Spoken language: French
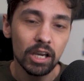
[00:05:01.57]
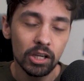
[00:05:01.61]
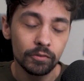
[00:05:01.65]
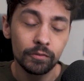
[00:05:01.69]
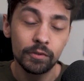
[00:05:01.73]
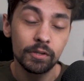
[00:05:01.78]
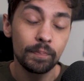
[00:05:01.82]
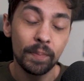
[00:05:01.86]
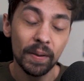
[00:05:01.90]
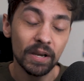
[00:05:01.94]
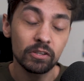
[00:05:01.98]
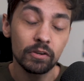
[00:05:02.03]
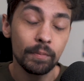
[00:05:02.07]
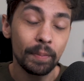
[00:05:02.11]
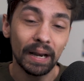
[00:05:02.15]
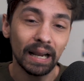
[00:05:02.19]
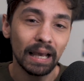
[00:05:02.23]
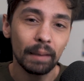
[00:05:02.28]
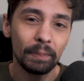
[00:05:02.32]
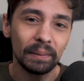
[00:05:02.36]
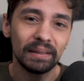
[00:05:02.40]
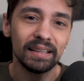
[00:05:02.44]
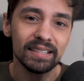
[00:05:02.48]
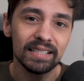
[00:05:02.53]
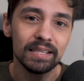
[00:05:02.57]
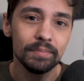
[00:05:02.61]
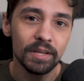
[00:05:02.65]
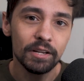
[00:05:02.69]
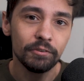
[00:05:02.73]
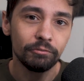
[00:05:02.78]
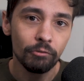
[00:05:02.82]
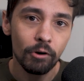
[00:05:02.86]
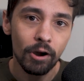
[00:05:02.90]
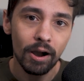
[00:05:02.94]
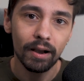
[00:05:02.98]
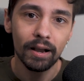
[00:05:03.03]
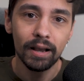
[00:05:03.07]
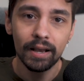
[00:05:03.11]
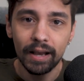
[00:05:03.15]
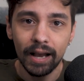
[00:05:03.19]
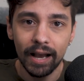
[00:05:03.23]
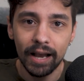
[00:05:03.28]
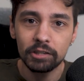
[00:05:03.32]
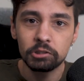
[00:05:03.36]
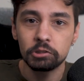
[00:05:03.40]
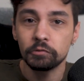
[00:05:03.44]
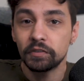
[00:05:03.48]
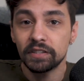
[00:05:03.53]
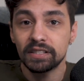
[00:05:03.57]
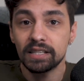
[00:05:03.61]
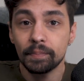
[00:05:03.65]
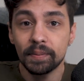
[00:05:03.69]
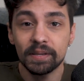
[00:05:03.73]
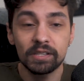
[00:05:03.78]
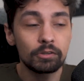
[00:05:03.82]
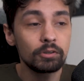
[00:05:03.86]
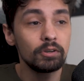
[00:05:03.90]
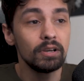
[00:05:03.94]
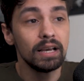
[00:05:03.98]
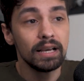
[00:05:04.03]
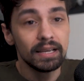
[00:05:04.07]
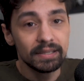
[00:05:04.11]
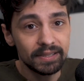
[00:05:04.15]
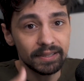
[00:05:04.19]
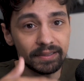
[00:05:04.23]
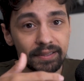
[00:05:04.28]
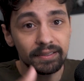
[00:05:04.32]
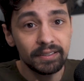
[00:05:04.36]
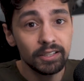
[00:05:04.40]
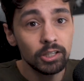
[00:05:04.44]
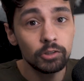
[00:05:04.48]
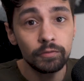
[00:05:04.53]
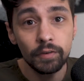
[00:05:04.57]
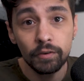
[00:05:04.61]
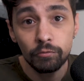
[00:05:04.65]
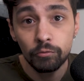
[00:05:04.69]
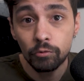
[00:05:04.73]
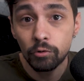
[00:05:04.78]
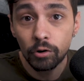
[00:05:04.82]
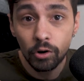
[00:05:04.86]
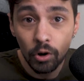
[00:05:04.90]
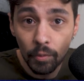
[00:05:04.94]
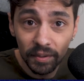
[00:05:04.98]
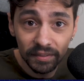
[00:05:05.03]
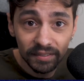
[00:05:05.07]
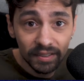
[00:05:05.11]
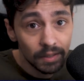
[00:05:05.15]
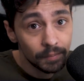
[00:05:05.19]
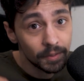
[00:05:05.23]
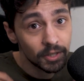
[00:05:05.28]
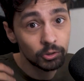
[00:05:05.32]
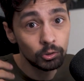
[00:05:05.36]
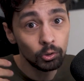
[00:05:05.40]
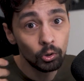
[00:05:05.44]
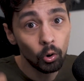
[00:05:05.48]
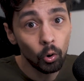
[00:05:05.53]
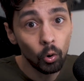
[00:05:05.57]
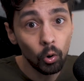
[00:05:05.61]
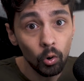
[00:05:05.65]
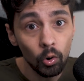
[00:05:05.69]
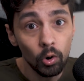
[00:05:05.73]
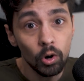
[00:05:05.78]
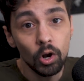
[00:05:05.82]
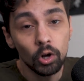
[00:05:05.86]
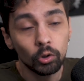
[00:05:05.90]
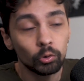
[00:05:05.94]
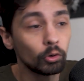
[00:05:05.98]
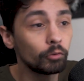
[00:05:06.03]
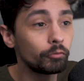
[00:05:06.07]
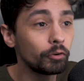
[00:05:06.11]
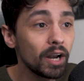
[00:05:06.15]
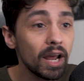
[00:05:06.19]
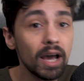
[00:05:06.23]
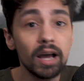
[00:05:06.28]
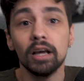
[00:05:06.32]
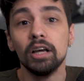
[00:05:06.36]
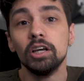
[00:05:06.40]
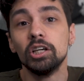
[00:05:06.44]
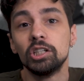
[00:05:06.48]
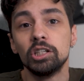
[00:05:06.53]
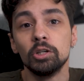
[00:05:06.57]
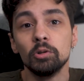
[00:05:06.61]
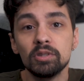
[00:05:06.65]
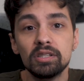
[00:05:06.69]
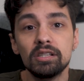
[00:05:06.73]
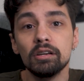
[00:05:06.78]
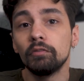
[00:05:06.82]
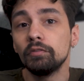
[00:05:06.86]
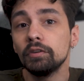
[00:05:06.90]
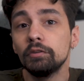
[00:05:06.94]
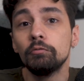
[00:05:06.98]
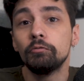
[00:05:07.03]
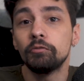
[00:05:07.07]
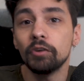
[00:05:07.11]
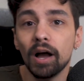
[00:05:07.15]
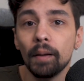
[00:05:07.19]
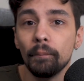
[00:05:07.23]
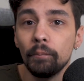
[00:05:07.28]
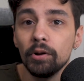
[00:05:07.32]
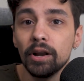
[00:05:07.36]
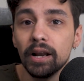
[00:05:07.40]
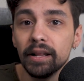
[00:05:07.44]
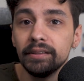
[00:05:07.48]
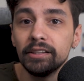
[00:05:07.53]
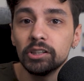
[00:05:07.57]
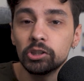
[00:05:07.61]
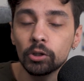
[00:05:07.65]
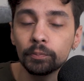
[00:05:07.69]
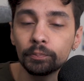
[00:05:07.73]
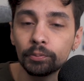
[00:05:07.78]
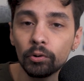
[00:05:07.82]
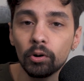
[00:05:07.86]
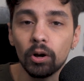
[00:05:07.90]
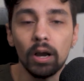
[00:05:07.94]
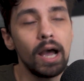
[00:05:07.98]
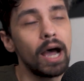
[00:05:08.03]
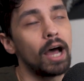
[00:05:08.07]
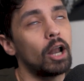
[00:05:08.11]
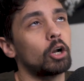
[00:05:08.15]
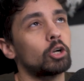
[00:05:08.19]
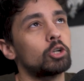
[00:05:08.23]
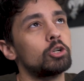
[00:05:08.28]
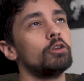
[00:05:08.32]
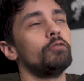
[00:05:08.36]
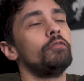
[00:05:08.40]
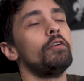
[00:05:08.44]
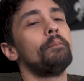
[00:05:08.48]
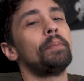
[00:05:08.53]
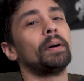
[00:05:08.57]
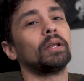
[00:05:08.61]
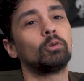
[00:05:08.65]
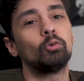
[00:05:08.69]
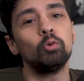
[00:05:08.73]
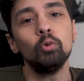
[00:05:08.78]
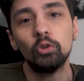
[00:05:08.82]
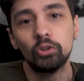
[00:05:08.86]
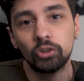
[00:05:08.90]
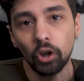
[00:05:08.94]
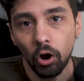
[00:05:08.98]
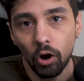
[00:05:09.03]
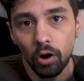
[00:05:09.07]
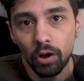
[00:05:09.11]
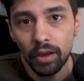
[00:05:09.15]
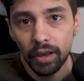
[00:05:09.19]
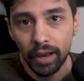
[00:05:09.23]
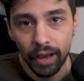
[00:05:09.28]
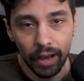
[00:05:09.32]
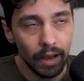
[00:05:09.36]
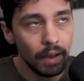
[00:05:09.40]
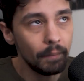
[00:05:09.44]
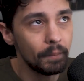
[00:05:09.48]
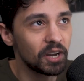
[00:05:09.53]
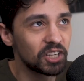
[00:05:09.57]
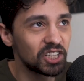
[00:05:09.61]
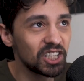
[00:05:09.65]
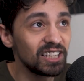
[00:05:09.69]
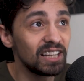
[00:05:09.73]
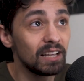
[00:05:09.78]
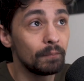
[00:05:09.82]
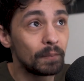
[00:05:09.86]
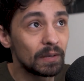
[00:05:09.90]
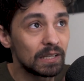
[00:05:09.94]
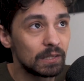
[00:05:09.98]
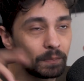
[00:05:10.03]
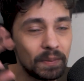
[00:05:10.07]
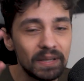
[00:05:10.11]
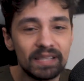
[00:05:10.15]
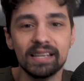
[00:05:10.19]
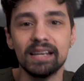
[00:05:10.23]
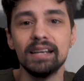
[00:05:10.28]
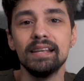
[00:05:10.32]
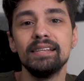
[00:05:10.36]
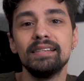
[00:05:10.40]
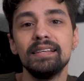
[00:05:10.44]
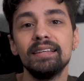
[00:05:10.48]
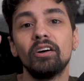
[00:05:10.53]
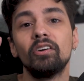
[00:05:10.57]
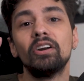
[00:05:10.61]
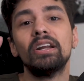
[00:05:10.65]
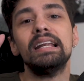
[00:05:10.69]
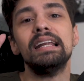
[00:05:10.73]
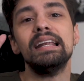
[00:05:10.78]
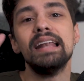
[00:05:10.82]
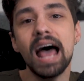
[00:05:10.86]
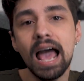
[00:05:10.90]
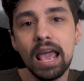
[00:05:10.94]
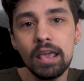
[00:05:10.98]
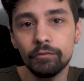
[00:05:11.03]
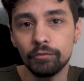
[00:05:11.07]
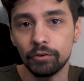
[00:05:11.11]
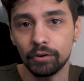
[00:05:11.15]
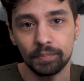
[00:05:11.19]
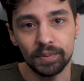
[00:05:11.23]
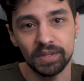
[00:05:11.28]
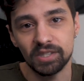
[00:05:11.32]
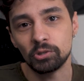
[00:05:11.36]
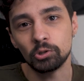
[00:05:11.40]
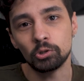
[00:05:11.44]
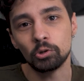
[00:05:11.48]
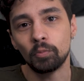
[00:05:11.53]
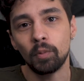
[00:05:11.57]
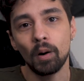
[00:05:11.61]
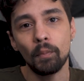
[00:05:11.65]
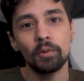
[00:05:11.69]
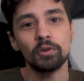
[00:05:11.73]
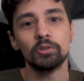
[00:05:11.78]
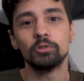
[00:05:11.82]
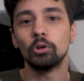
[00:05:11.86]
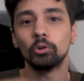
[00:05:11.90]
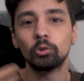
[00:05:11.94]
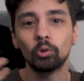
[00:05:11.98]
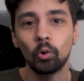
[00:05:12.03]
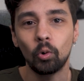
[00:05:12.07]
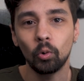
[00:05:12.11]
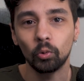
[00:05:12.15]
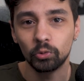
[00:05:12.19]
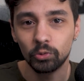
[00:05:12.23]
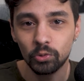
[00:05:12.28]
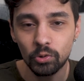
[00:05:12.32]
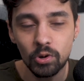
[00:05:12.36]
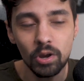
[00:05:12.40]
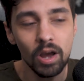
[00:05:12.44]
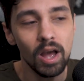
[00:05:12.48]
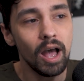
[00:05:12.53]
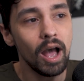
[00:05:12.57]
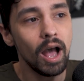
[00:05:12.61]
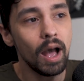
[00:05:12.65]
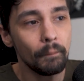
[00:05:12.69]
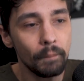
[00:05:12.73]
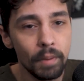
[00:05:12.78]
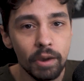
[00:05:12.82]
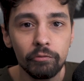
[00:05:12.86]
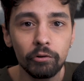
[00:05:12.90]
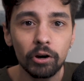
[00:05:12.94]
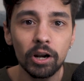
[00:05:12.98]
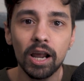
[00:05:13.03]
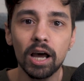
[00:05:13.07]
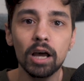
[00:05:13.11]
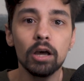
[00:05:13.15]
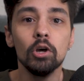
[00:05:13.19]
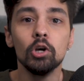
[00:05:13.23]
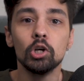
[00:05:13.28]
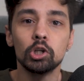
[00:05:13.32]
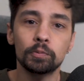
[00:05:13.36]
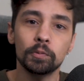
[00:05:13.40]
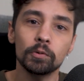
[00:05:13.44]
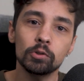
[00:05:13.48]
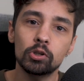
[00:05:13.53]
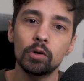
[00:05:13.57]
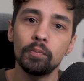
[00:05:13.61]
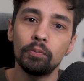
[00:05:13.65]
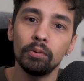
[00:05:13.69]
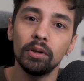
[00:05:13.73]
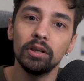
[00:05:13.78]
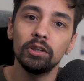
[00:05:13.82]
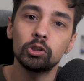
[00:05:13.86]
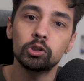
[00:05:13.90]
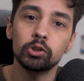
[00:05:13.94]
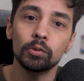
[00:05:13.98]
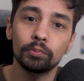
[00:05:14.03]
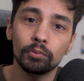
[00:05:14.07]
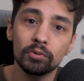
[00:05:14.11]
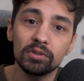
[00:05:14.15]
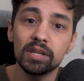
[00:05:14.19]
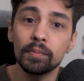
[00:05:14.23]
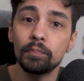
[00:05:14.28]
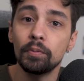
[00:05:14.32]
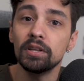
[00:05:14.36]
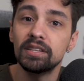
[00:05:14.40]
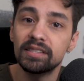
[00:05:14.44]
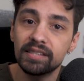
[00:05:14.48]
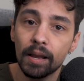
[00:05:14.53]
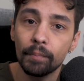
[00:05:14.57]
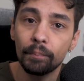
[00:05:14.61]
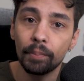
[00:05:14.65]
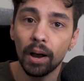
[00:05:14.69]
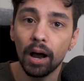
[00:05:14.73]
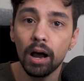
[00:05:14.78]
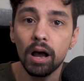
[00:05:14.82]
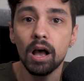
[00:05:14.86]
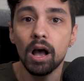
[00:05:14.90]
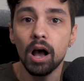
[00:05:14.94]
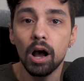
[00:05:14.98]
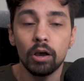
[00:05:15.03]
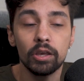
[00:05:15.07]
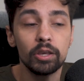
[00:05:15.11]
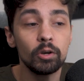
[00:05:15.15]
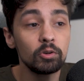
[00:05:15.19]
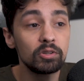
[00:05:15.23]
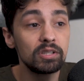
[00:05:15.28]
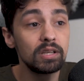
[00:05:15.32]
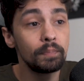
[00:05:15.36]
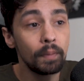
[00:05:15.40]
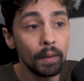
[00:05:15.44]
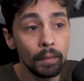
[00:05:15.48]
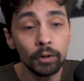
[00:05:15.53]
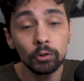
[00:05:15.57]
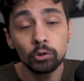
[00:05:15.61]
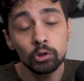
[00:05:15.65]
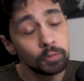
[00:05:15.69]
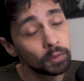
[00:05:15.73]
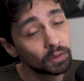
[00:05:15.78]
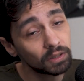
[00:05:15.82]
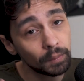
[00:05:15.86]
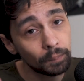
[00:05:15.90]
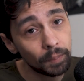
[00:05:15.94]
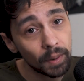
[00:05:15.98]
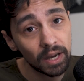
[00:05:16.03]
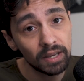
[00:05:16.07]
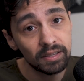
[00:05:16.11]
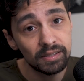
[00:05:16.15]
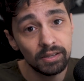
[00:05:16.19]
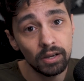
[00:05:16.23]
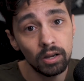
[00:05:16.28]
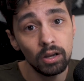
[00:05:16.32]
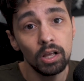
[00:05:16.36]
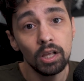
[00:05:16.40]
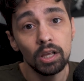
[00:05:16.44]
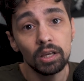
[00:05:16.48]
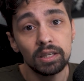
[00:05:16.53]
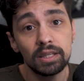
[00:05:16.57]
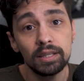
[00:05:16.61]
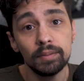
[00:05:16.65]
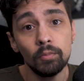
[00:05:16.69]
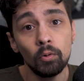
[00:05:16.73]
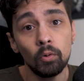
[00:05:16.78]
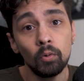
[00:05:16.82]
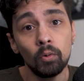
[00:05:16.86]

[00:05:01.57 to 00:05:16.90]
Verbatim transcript: J'espère que je vais pas le répéter 10 000 fois. Hein. Je fais ça parce que cet été, je vais vous commenter des matchs de l'Euro. Donc voilà, j'ai aussi envie de vous faire un peu la Ligue des Champions. Alors, je le fais pas tout le temps. Hein, ma chaîne n'est pas spécialisée dans les lives parce que je vous propose d'autres contenus. Mais voilà, je pense que pour les Champions, ça peut être sympa. Euh, il y a aussi pas mal de supporters parisiens qui,